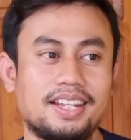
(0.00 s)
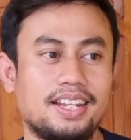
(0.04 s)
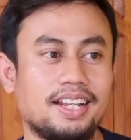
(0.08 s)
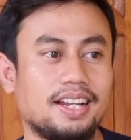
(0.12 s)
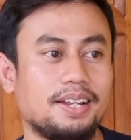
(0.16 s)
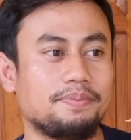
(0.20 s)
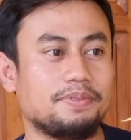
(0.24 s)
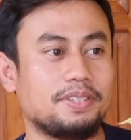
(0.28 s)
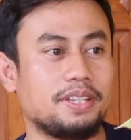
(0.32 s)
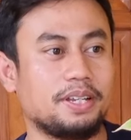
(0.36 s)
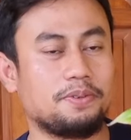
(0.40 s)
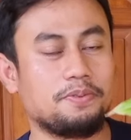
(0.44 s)

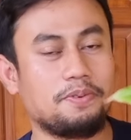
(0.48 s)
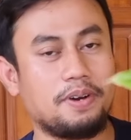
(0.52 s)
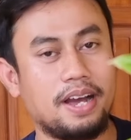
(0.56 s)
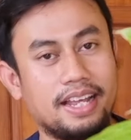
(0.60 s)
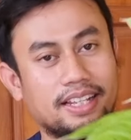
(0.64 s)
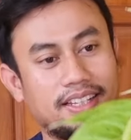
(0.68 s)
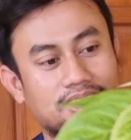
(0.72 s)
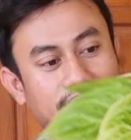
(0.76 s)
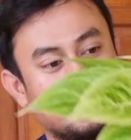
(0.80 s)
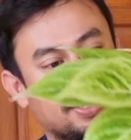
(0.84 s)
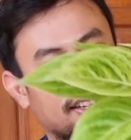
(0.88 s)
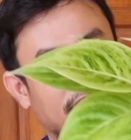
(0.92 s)
jadi lipstick
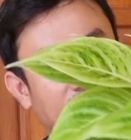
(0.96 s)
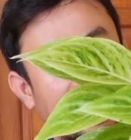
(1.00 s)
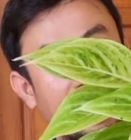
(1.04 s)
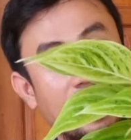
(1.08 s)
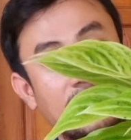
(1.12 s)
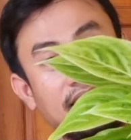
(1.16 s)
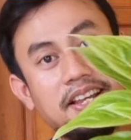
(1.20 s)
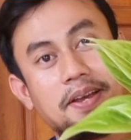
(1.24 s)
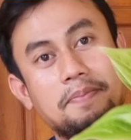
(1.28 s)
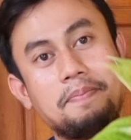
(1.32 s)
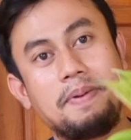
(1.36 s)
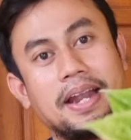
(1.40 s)
white
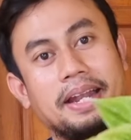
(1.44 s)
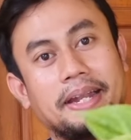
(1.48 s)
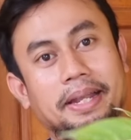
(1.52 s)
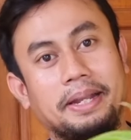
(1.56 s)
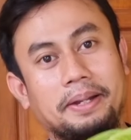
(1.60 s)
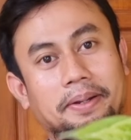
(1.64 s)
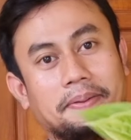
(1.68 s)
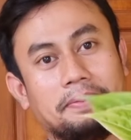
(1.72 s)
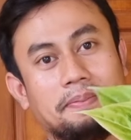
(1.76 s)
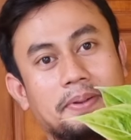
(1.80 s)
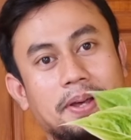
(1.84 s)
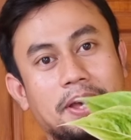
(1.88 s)
akan saya
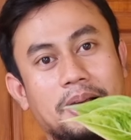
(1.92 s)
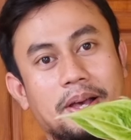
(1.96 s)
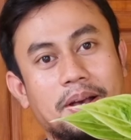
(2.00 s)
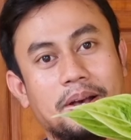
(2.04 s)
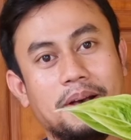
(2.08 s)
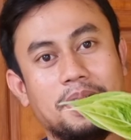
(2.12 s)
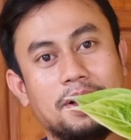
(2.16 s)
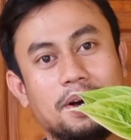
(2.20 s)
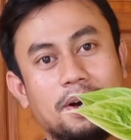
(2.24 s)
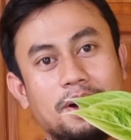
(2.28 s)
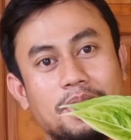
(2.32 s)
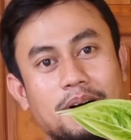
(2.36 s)
panen
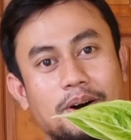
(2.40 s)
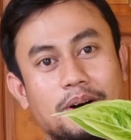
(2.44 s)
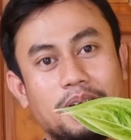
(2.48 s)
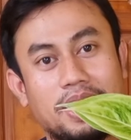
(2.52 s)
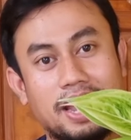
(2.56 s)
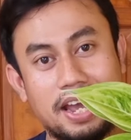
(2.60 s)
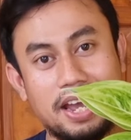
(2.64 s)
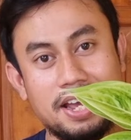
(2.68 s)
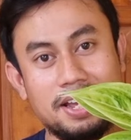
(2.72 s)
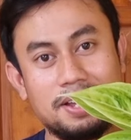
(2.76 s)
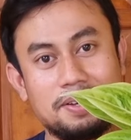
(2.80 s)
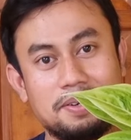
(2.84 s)

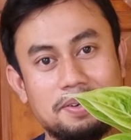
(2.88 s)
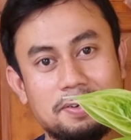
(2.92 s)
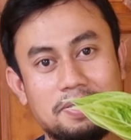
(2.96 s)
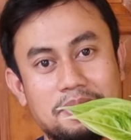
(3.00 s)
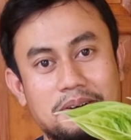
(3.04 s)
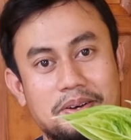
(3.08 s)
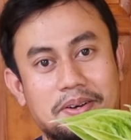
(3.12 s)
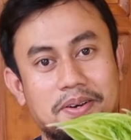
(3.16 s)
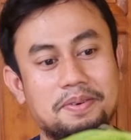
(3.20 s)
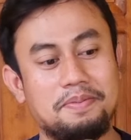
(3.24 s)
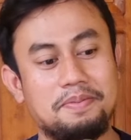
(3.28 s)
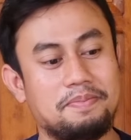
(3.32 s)
oke okay?
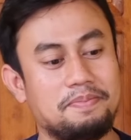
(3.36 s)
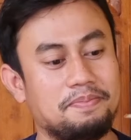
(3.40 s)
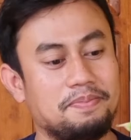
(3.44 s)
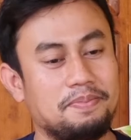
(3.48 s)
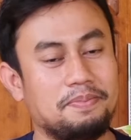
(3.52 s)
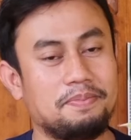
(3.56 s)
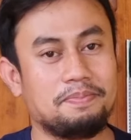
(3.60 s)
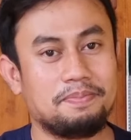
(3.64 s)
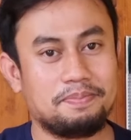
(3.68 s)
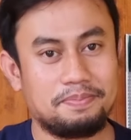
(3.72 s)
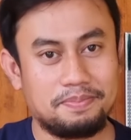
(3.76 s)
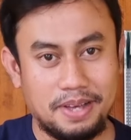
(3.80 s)

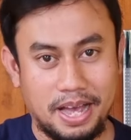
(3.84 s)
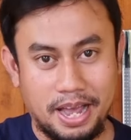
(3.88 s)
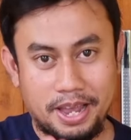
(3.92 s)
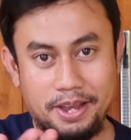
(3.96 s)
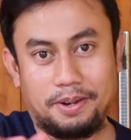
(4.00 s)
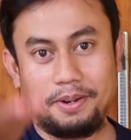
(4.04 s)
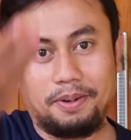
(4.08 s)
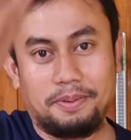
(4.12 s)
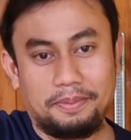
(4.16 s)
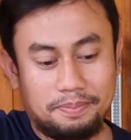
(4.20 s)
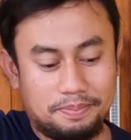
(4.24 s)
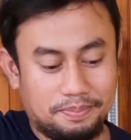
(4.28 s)

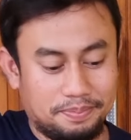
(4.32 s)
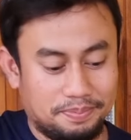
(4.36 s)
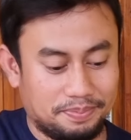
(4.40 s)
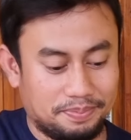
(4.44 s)
ayo